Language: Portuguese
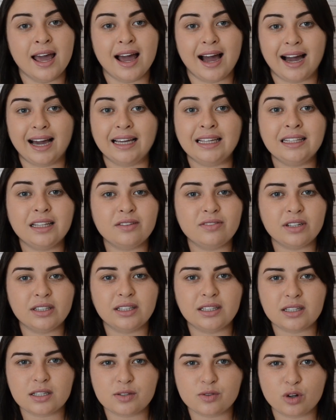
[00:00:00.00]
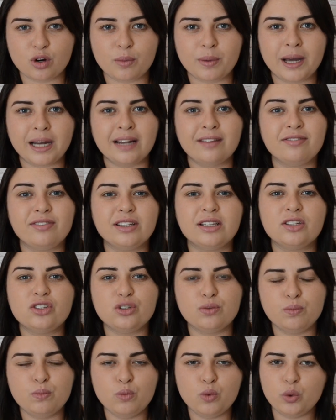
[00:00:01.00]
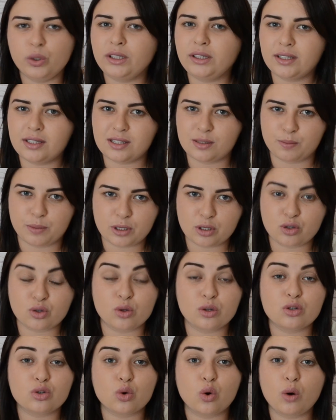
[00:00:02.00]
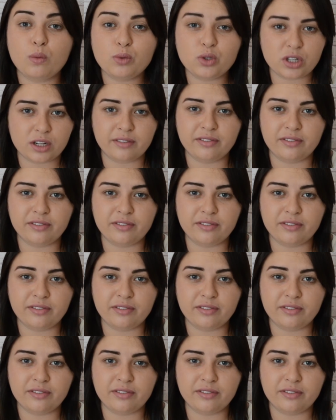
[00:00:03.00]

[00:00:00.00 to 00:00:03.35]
ainda vai transformar a vida de muitas pessoas, como já